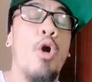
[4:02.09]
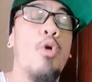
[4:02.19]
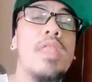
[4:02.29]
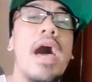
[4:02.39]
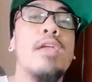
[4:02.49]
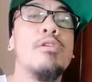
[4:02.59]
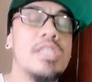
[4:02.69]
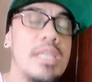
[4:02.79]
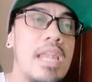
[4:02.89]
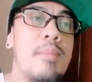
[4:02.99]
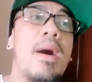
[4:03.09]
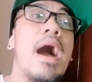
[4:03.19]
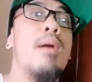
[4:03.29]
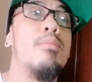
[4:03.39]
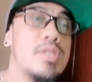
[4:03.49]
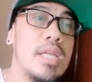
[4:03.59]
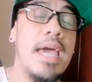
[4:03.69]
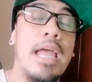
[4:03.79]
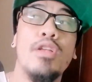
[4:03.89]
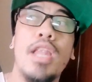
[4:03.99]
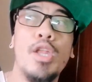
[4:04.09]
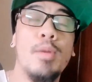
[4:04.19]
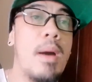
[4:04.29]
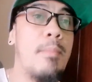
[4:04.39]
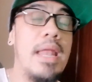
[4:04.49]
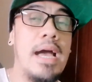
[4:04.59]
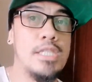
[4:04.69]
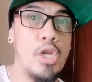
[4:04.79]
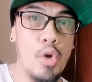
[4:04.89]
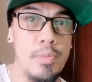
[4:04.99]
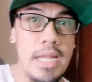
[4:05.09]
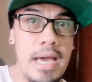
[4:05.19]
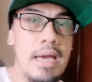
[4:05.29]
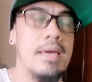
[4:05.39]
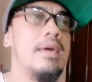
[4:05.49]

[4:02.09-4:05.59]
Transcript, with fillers: Unahan nyo sila ng pangangamusta dahil yun lang nagpapalakas sa loob nila.